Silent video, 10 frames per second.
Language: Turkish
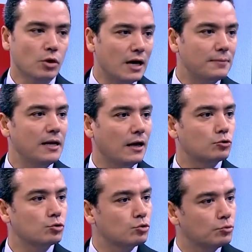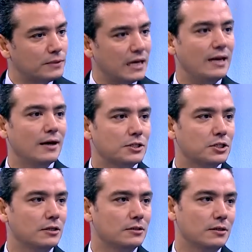tabi dolar bilanço tutup TL
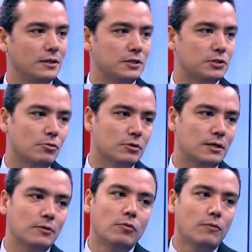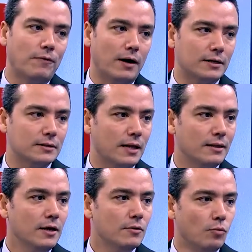açıkladıkları için oradaki kur
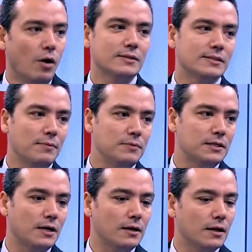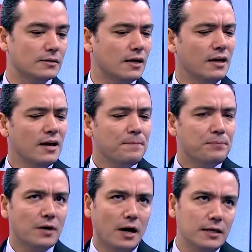farkından muazzam bir kar yazlar
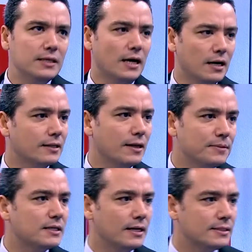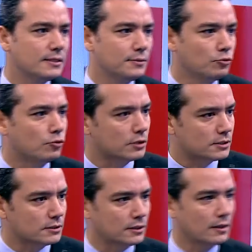tarihi karlardan bir tanesidir büyük
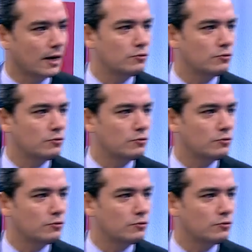olasılıkla.